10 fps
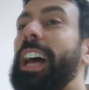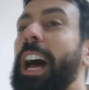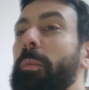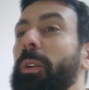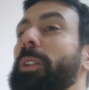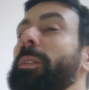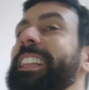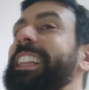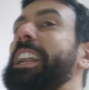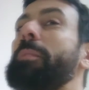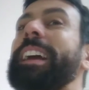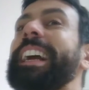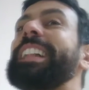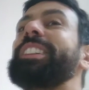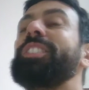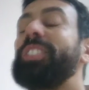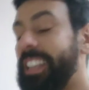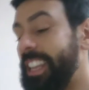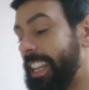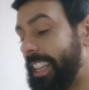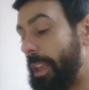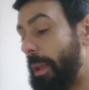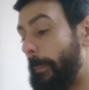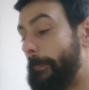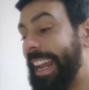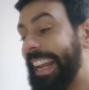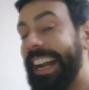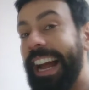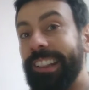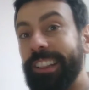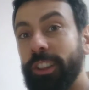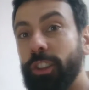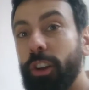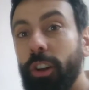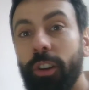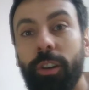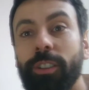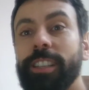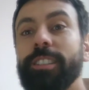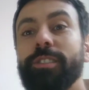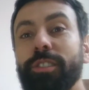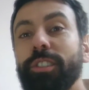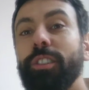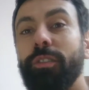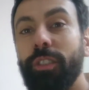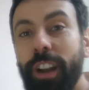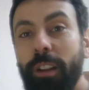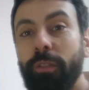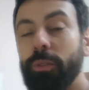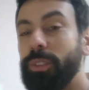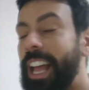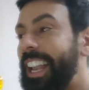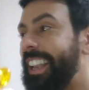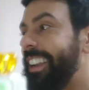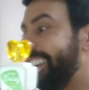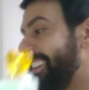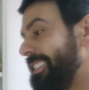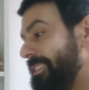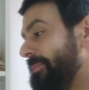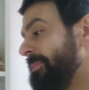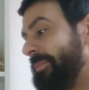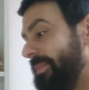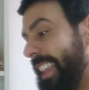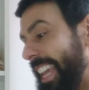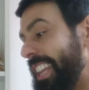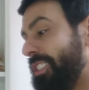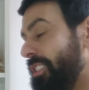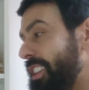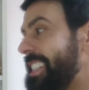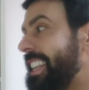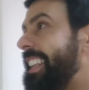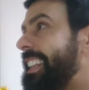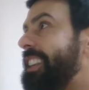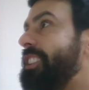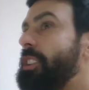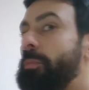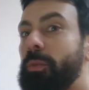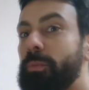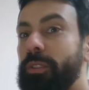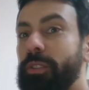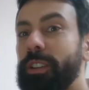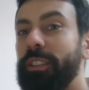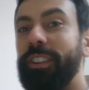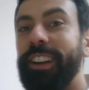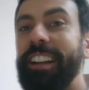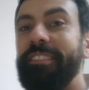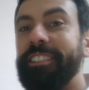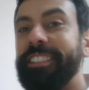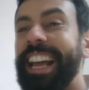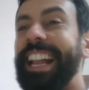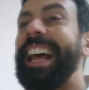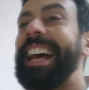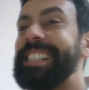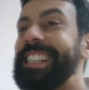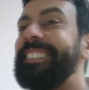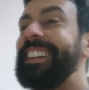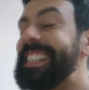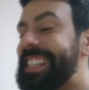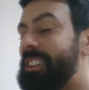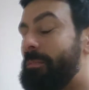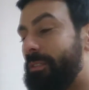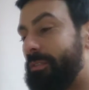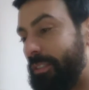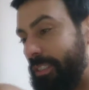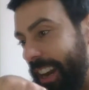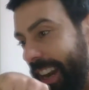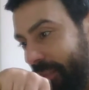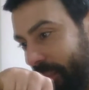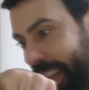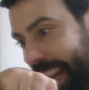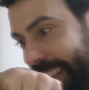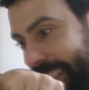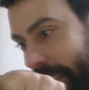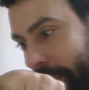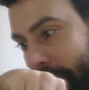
Amodil 23 me encantó. Y este me encantó. O sea, si son de lo floral frutal. Esto es el estereotipo de un perfume floral frutal. Así debieran ser los perfumes florales frutales.